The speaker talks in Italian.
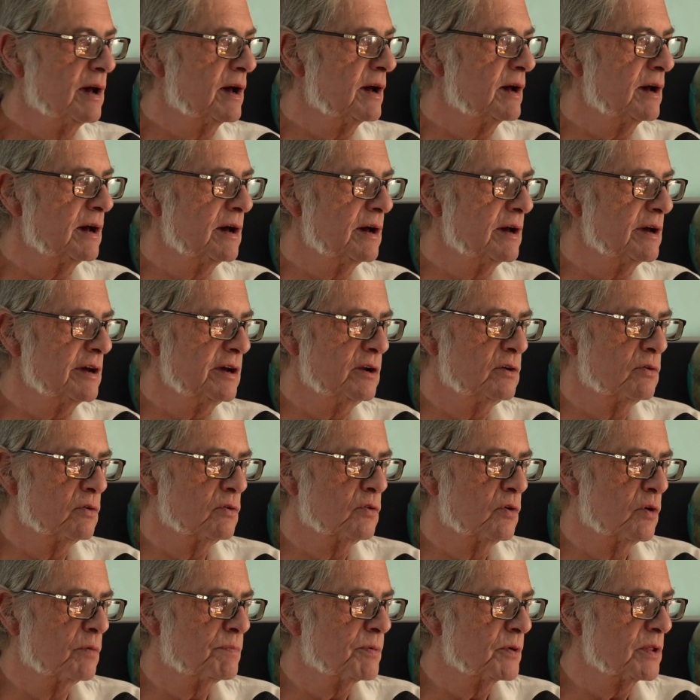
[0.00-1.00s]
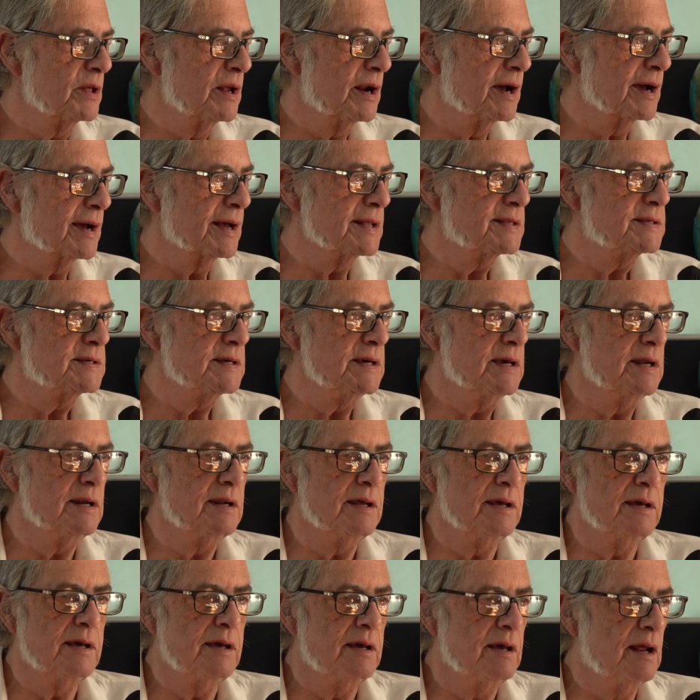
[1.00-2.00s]
eh, in un gruppo di
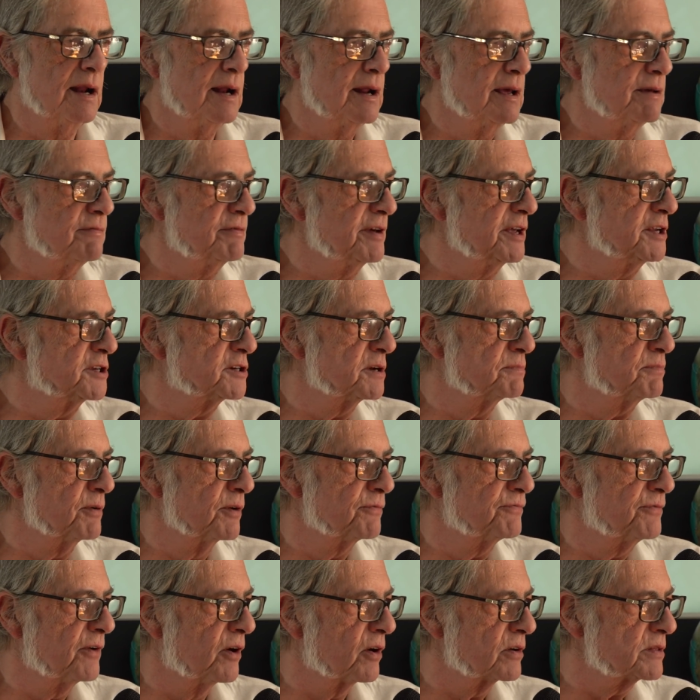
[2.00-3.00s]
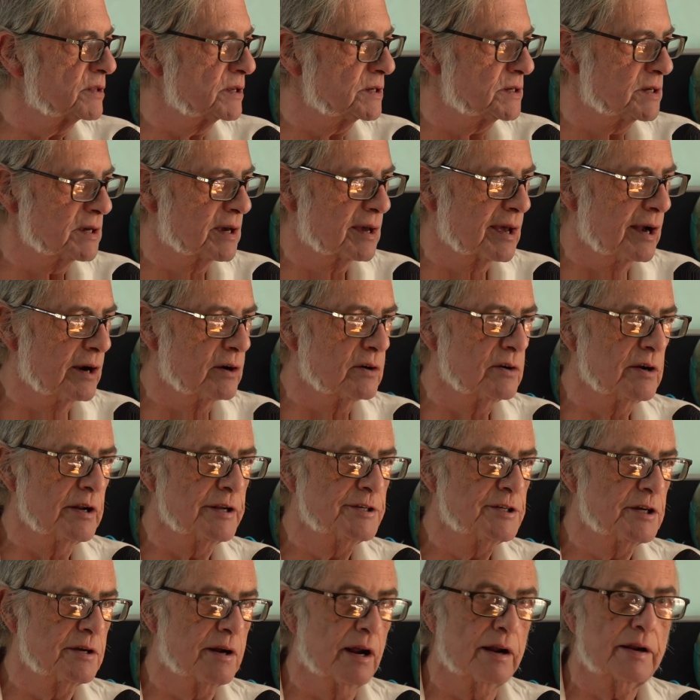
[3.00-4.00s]
ragazzini, lì vince più forte, si creano le
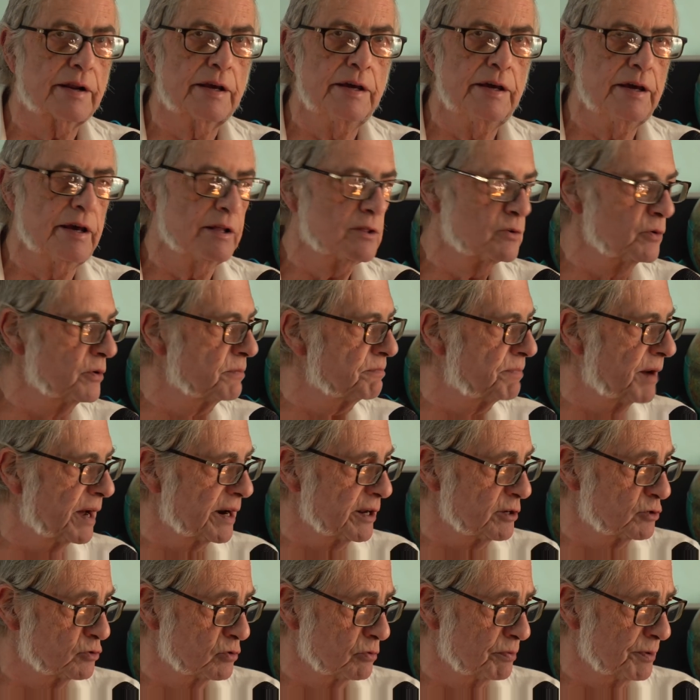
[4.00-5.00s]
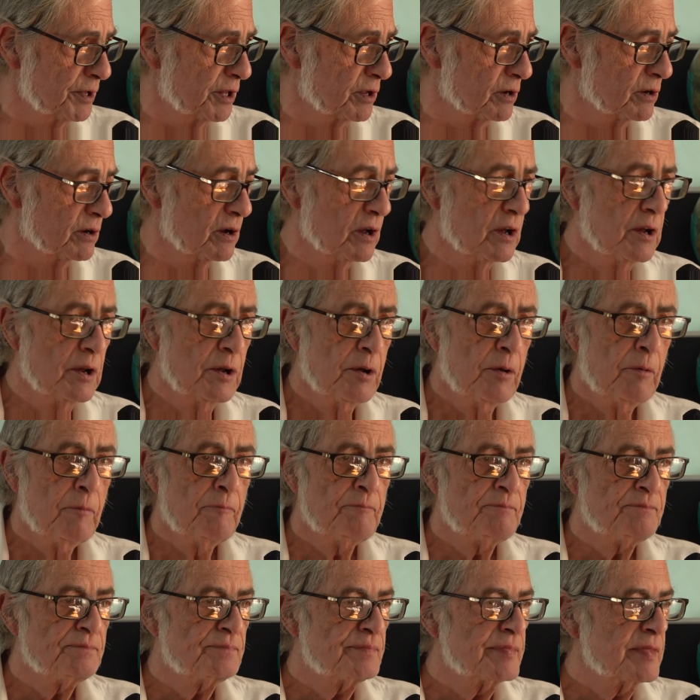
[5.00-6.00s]
gerarchie, e tu impari subito
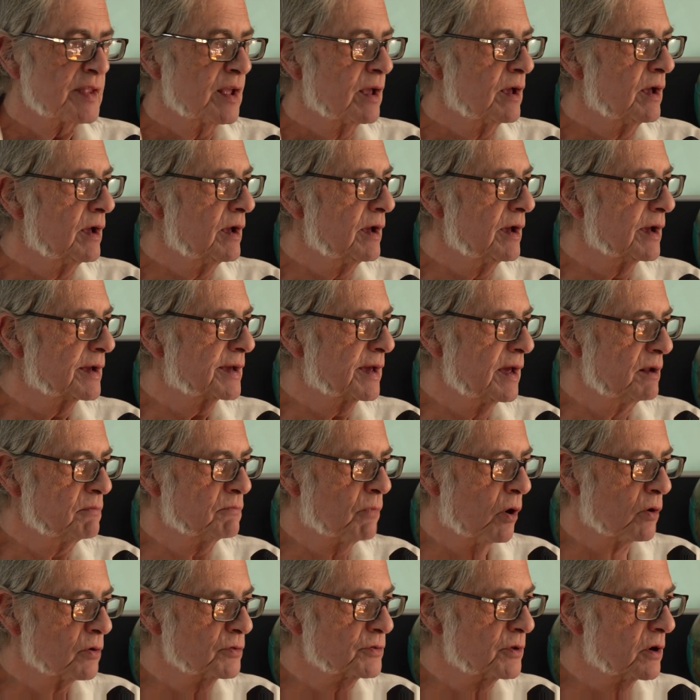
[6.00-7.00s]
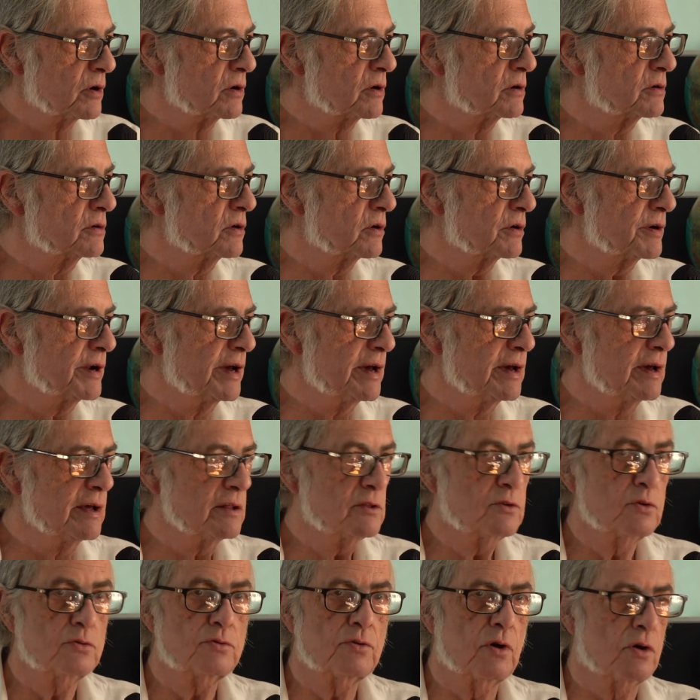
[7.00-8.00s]
eh, che il mondo non è
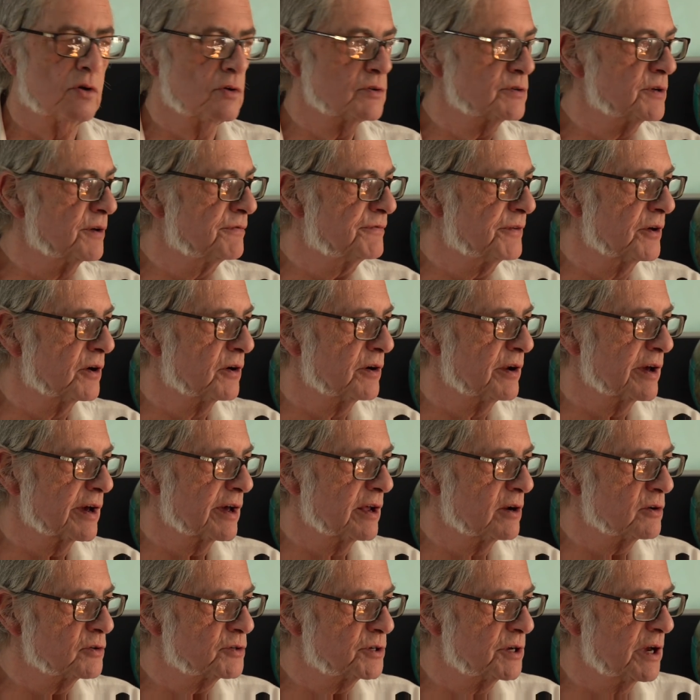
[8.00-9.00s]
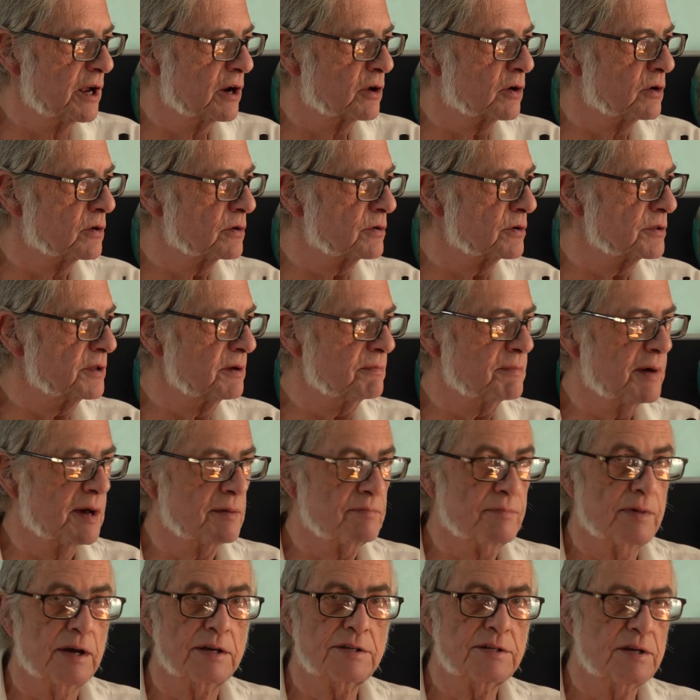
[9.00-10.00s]
tutto rose e fiori, che non sei il cocco di
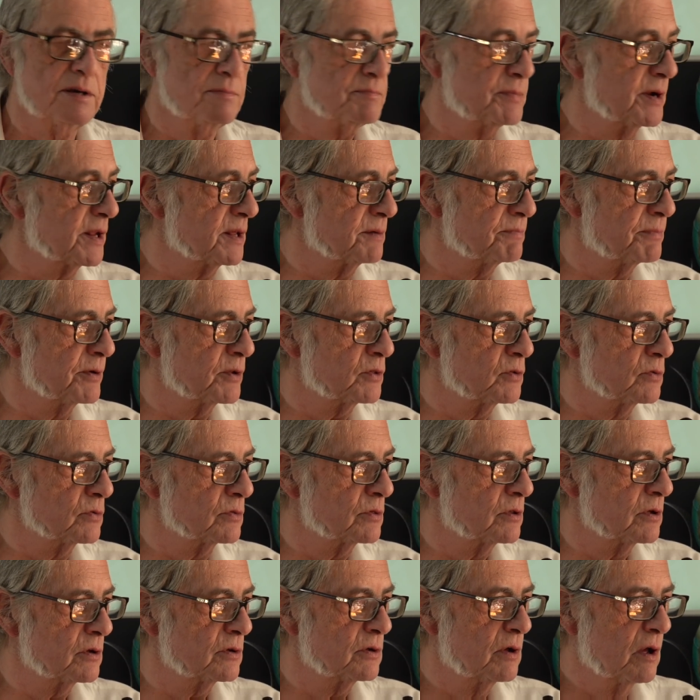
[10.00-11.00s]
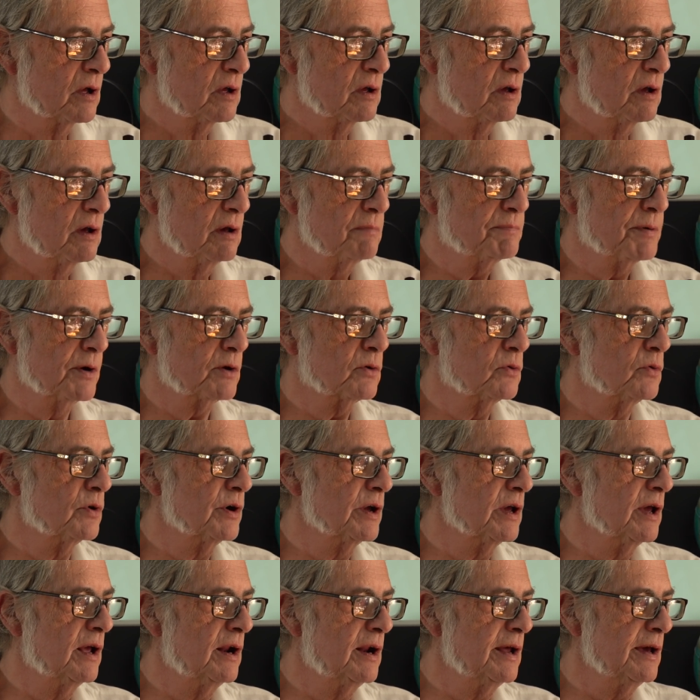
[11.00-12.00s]
mamma sempre dappertutto. E per
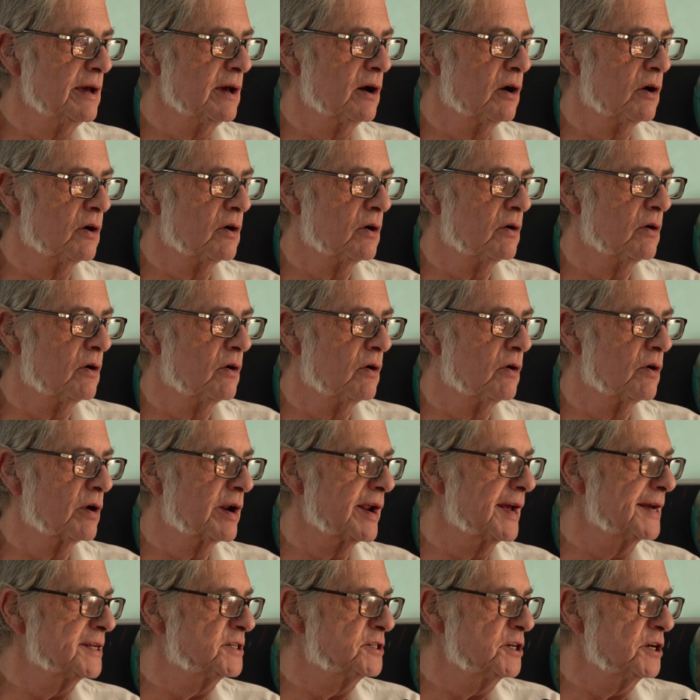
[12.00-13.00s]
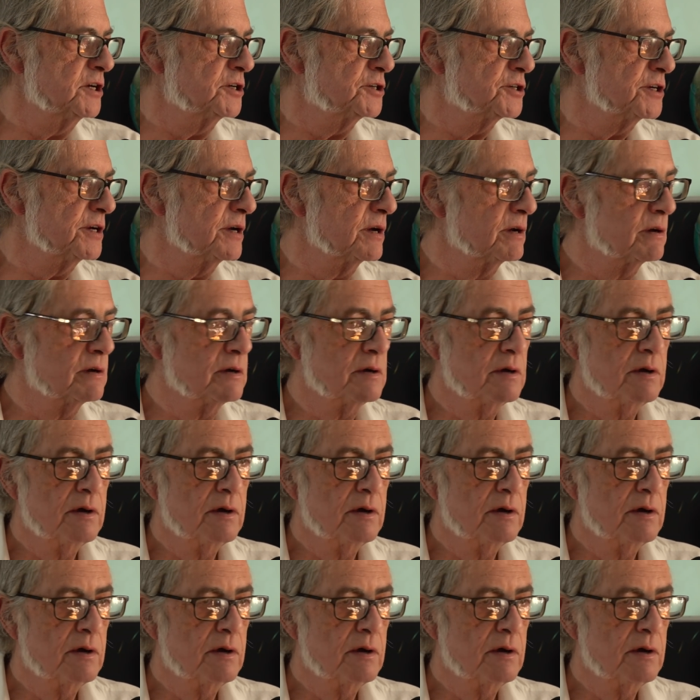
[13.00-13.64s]
cui lì o, o reagisci